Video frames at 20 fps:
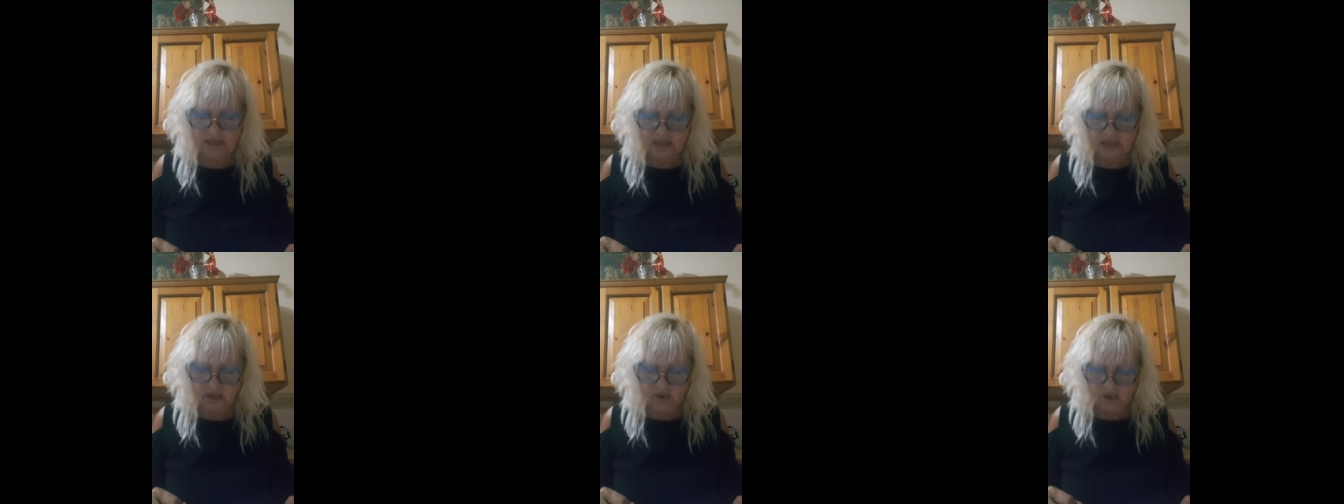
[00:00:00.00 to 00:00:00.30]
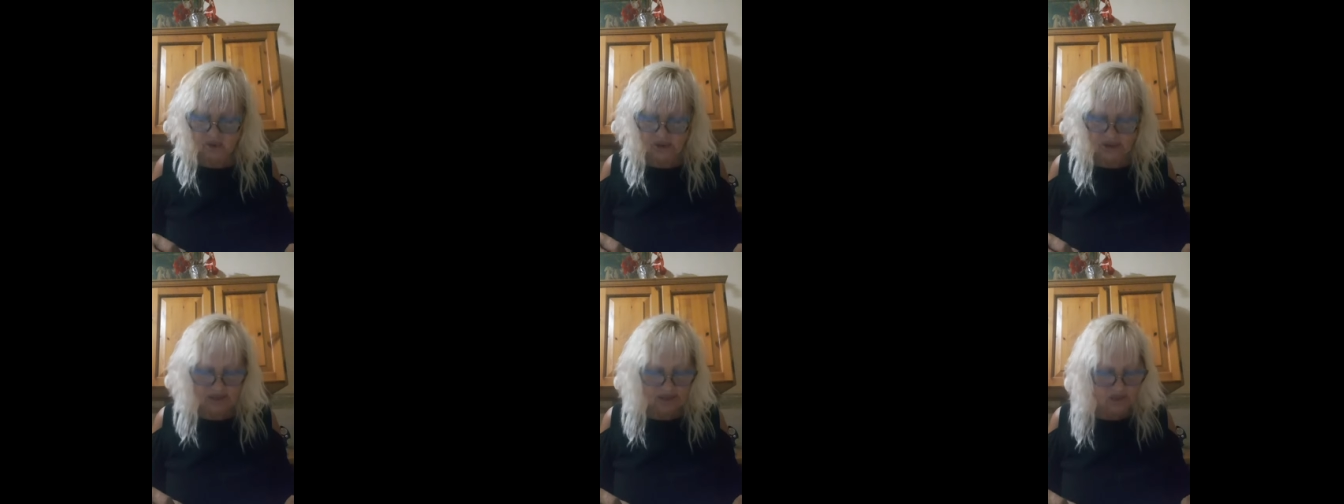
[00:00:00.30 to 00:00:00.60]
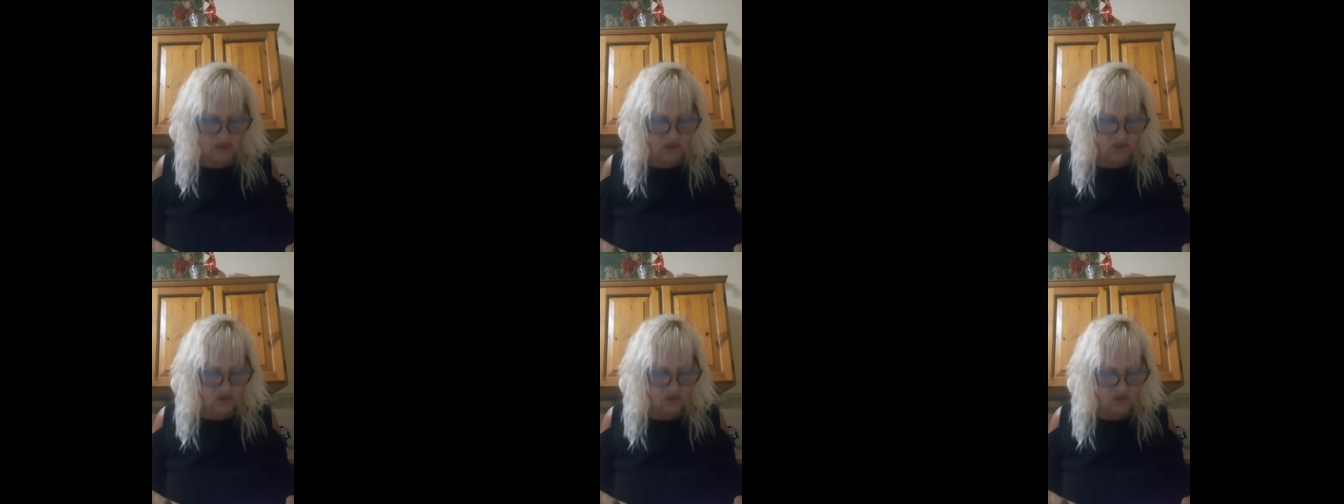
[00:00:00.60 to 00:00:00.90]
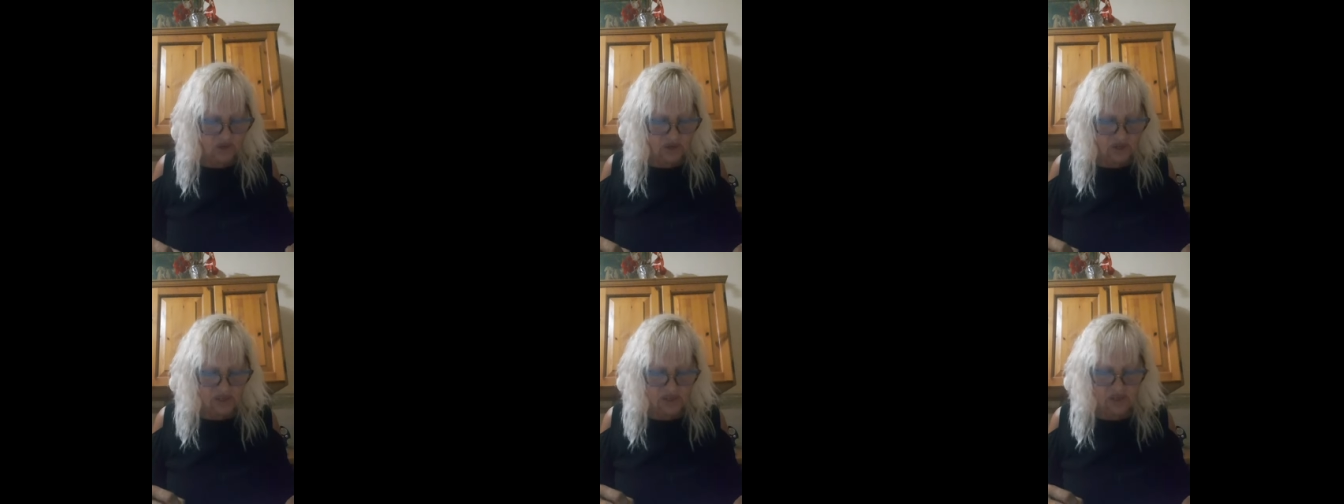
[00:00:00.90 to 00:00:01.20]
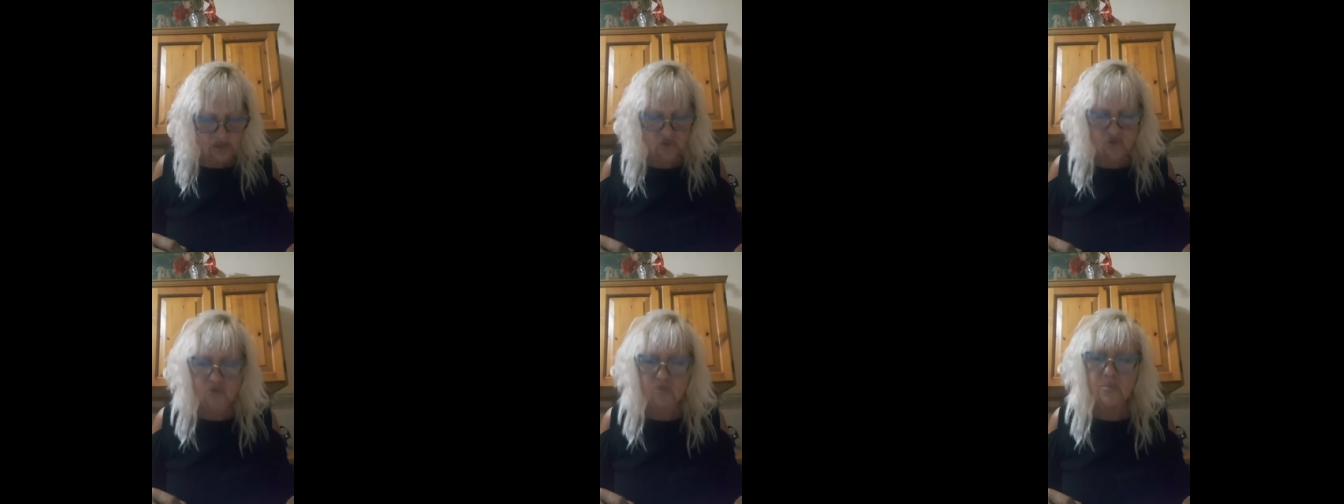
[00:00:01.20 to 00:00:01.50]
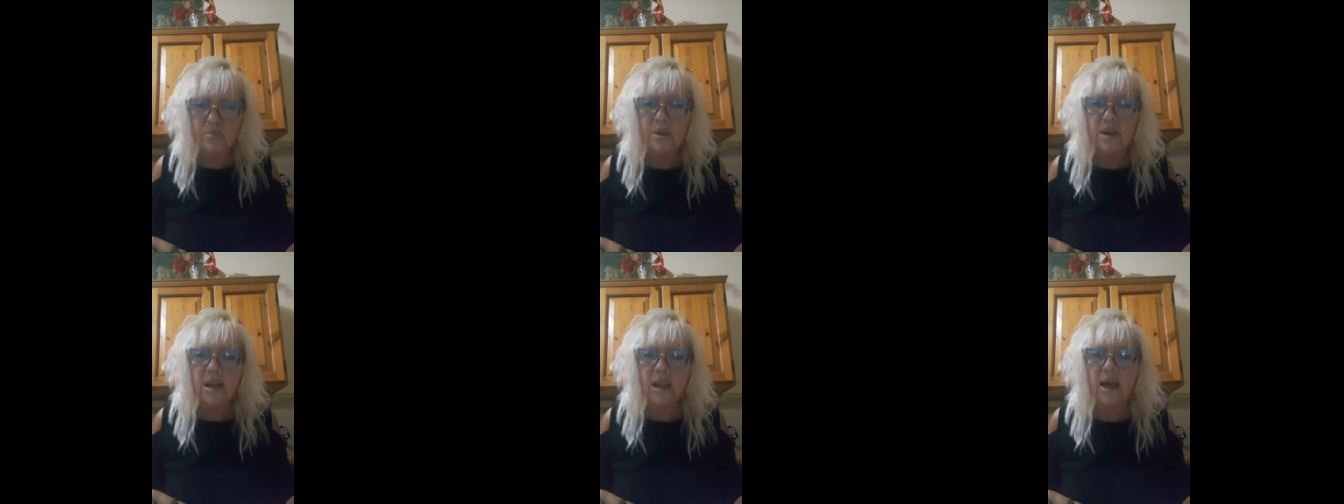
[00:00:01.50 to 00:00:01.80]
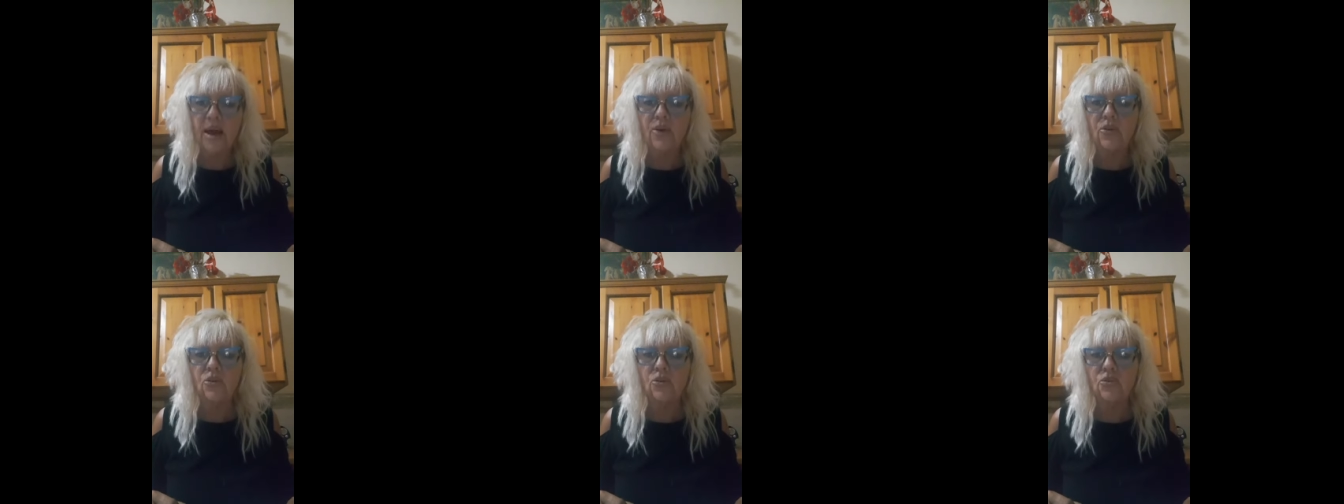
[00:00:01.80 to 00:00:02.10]
in occasione del
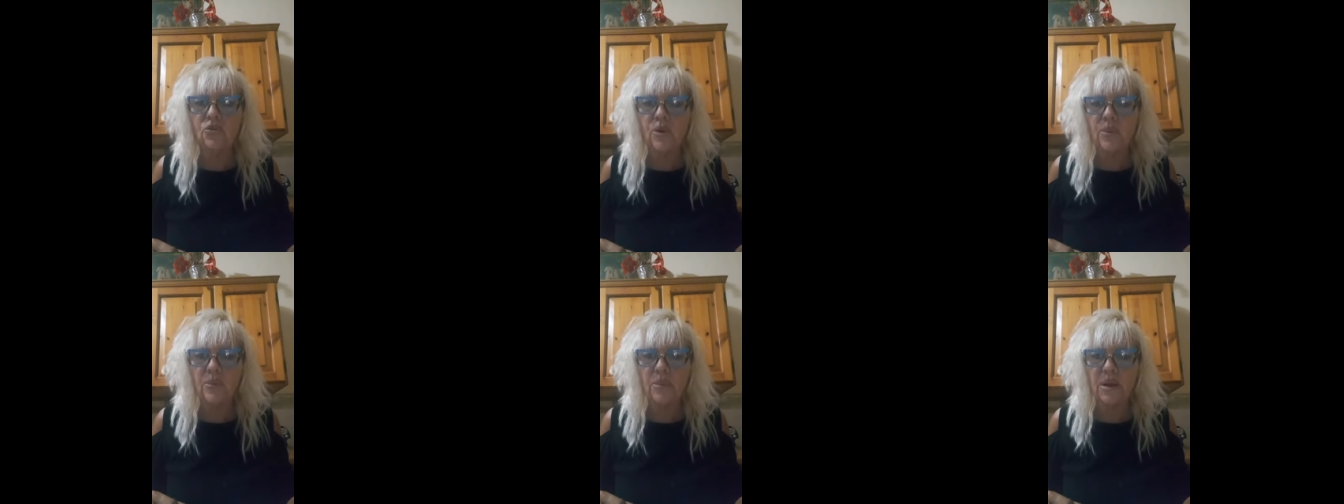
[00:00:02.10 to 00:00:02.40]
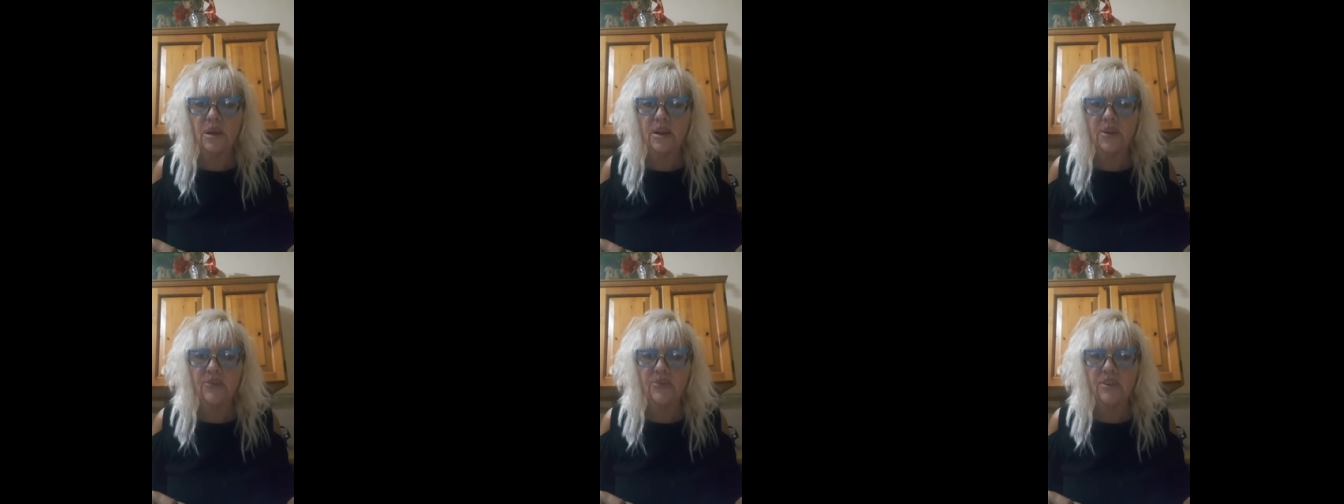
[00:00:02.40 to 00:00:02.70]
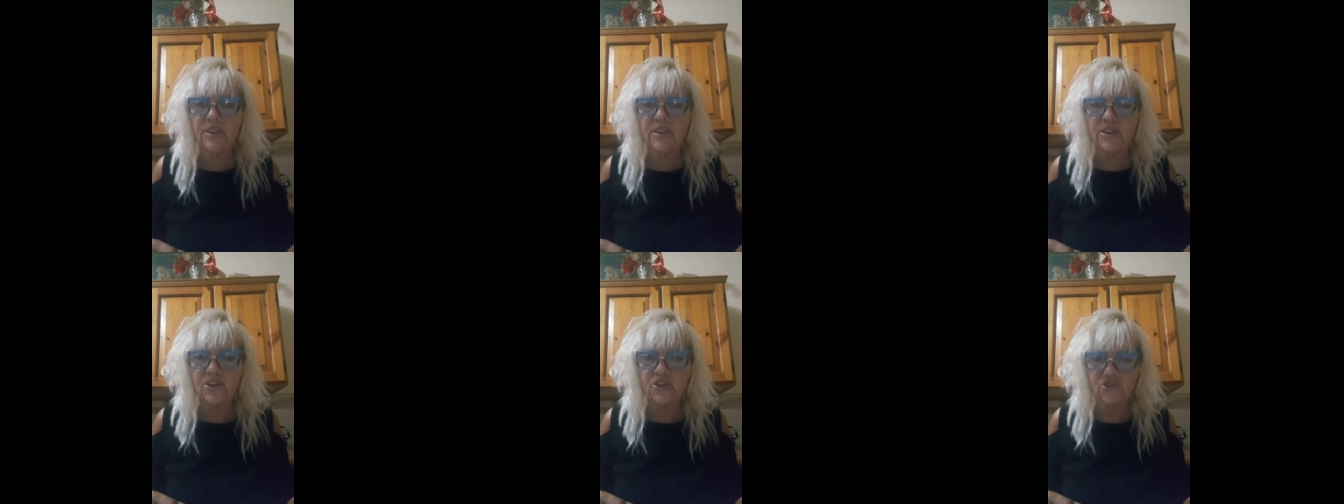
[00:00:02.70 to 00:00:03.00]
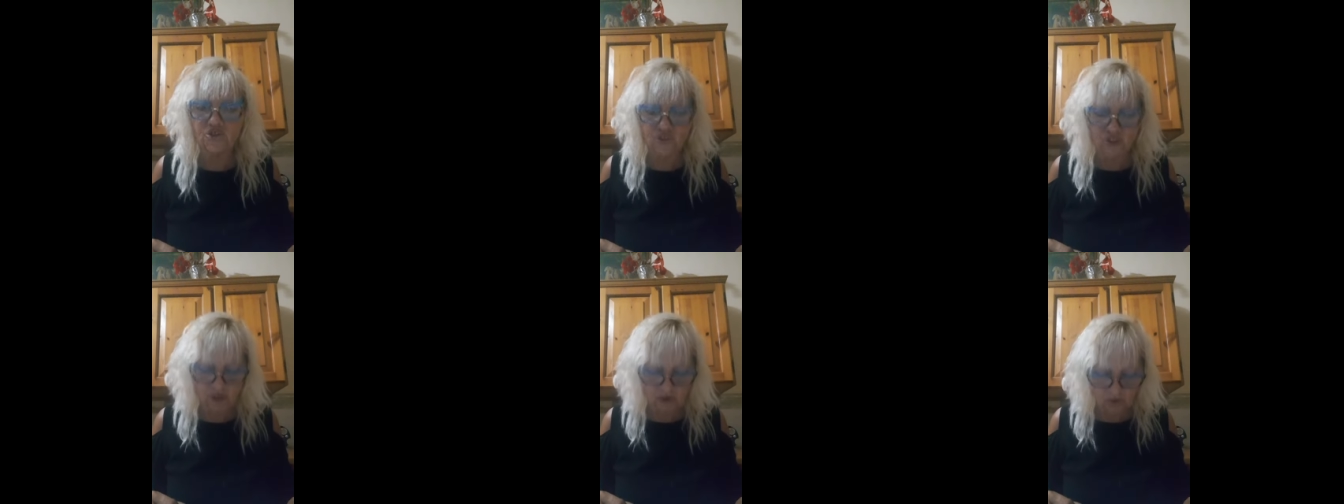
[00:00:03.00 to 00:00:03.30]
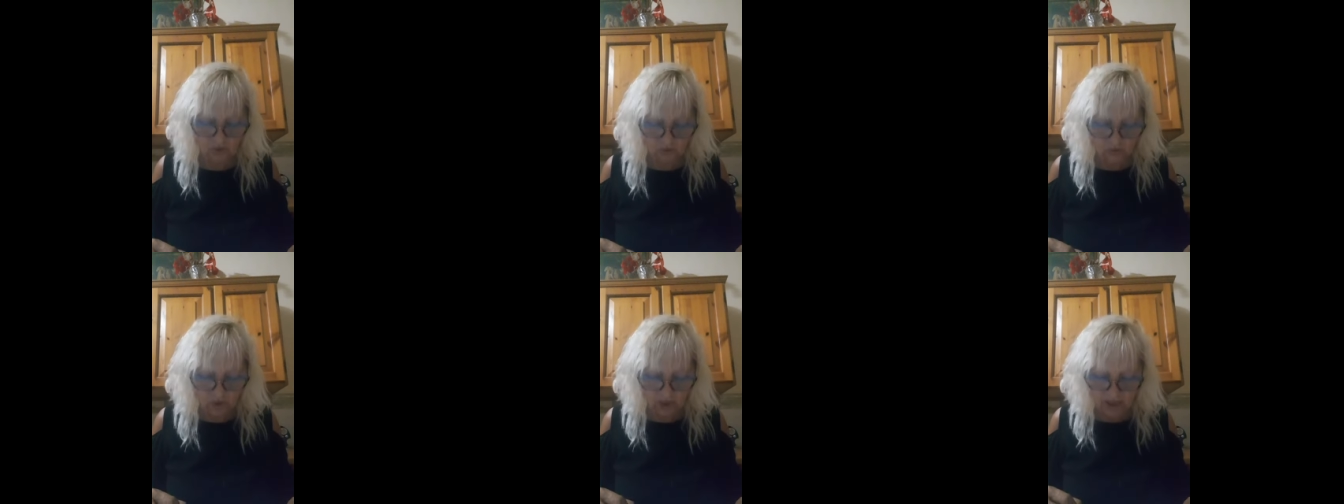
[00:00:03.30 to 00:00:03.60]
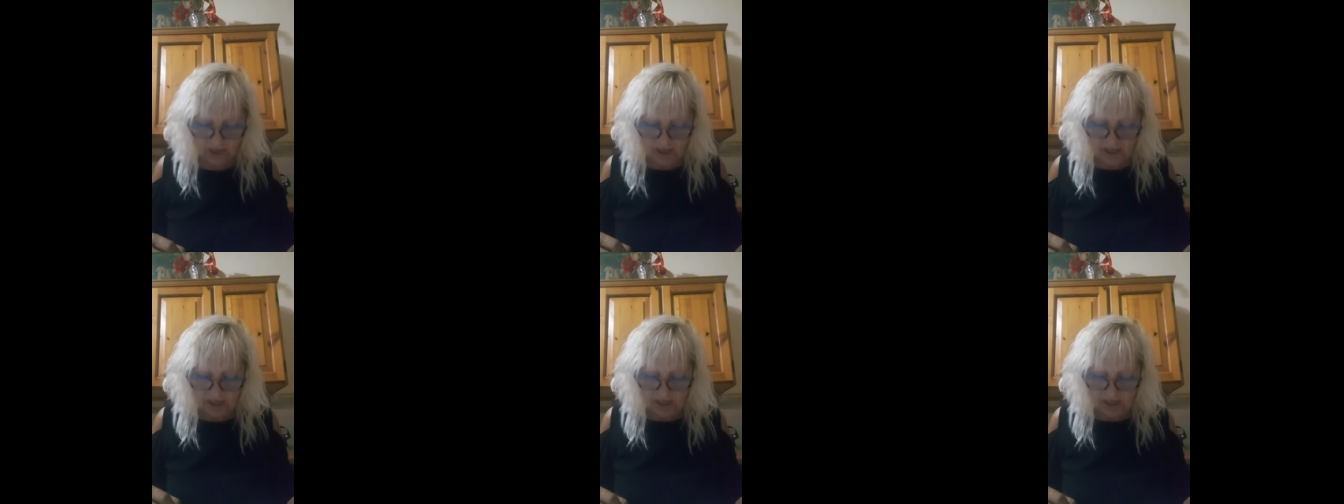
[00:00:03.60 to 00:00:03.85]
Giubileo 2025